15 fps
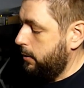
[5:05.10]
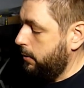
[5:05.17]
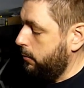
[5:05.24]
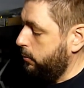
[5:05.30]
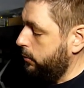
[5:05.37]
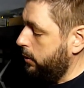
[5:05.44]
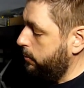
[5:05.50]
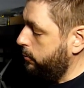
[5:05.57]

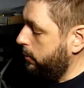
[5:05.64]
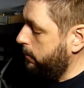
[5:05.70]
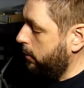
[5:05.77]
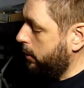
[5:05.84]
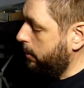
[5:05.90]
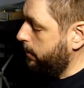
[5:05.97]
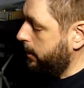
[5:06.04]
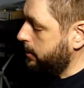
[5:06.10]
au début, il va
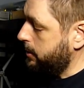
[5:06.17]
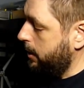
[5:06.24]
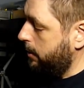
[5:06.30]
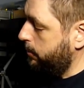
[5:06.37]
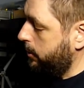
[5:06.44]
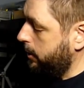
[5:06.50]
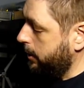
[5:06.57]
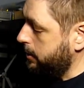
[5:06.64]
commencer en
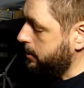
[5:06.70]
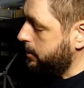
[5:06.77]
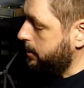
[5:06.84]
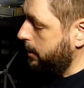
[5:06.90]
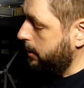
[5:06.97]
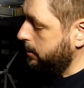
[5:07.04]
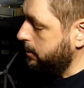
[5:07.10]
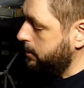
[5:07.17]
mode
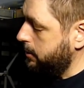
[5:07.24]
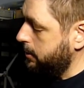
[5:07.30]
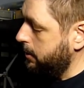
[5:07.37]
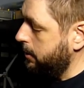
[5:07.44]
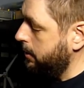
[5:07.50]
résistance.